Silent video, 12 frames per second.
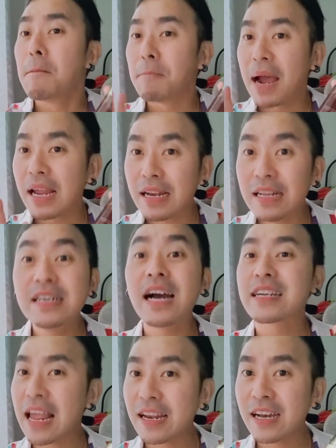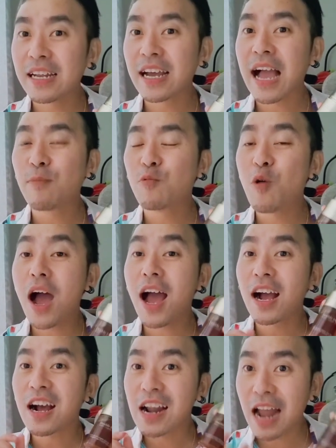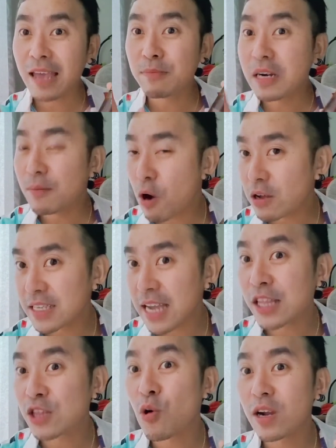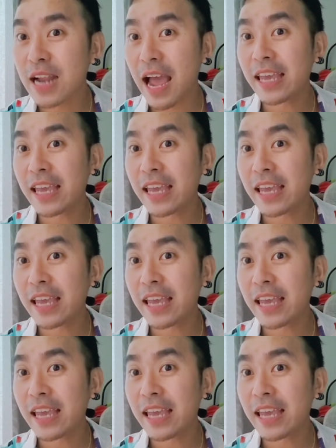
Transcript: ไปเลือกได้เลยนะครับว่าใครพึงพอใจตัวไหน